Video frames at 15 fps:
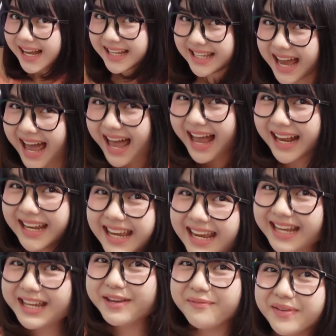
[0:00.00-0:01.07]

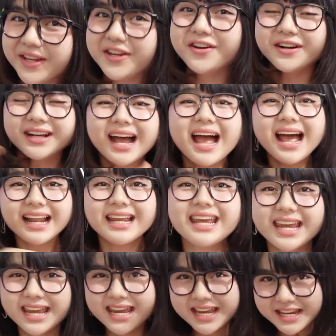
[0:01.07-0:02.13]
Jadi di video
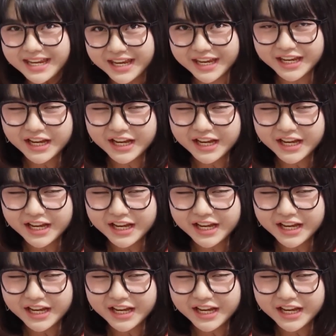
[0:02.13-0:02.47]
kali ini